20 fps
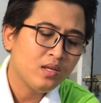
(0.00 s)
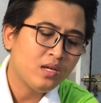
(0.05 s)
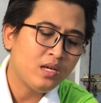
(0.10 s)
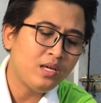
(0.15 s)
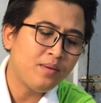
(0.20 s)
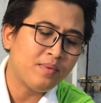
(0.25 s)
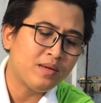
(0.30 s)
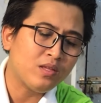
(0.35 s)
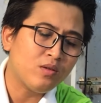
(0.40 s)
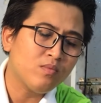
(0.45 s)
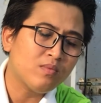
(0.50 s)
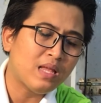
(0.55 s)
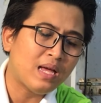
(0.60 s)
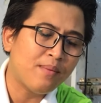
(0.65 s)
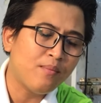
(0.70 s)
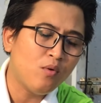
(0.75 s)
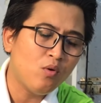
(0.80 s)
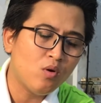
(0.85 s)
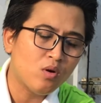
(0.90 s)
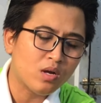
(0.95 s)
khi mà chúng
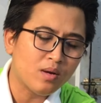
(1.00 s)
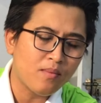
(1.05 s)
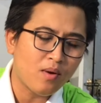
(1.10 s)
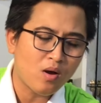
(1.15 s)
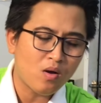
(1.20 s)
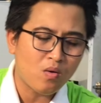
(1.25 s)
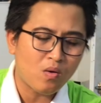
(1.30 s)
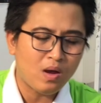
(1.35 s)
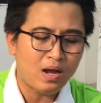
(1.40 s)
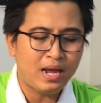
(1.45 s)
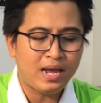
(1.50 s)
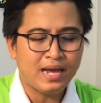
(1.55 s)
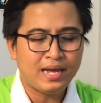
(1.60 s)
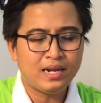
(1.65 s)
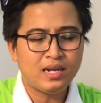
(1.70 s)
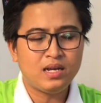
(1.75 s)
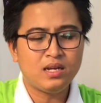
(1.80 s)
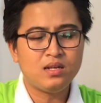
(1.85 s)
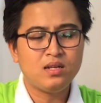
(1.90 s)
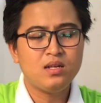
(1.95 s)
ta mua một cái bó
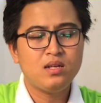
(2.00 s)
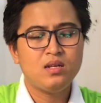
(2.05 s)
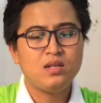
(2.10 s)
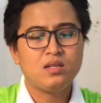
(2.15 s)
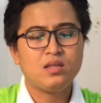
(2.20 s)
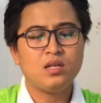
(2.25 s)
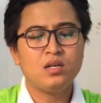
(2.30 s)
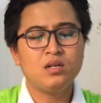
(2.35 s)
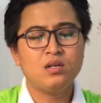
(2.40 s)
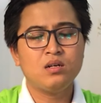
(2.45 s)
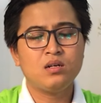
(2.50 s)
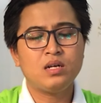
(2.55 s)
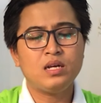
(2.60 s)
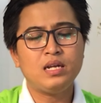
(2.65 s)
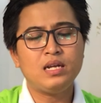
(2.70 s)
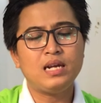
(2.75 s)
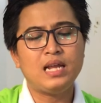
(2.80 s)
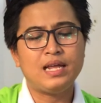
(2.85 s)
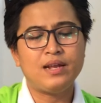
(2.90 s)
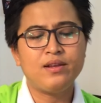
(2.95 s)
hoa đó thường
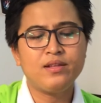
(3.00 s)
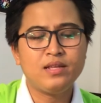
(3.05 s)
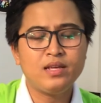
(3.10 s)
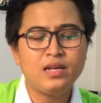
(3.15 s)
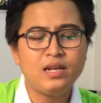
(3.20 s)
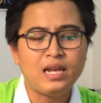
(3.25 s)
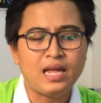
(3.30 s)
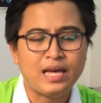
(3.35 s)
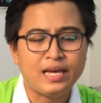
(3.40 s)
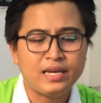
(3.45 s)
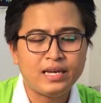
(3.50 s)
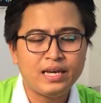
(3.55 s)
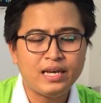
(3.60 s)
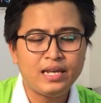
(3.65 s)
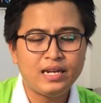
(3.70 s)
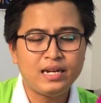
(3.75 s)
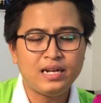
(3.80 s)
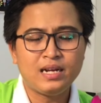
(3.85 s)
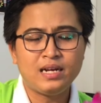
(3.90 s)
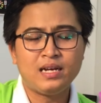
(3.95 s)
á, là với lại cái
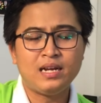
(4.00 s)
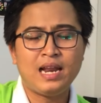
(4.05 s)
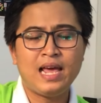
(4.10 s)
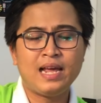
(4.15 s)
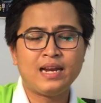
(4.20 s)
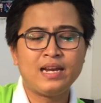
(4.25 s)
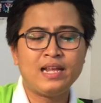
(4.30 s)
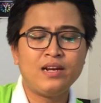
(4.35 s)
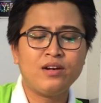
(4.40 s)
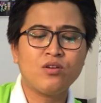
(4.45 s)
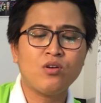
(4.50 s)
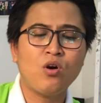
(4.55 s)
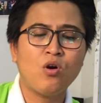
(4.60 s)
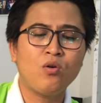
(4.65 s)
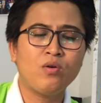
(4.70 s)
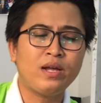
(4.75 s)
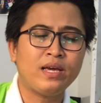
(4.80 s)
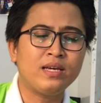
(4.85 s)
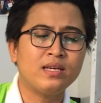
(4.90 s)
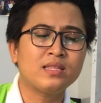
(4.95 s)
à, lan
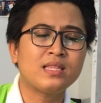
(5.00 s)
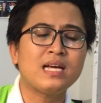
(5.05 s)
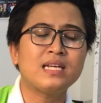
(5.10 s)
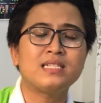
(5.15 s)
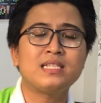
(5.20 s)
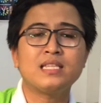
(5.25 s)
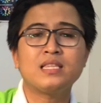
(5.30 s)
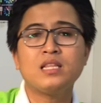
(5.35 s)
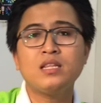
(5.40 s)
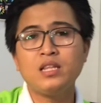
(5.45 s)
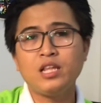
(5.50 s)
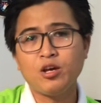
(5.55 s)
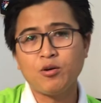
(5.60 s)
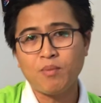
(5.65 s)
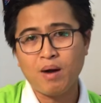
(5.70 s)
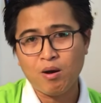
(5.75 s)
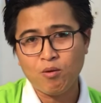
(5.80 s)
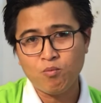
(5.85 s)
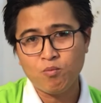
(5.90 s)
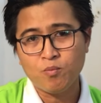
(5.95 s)
dendro này người ta sẽ tính theo
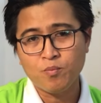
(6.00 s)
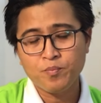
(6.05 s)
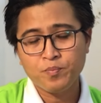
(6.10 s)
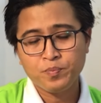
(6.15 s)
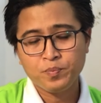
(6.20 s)
bông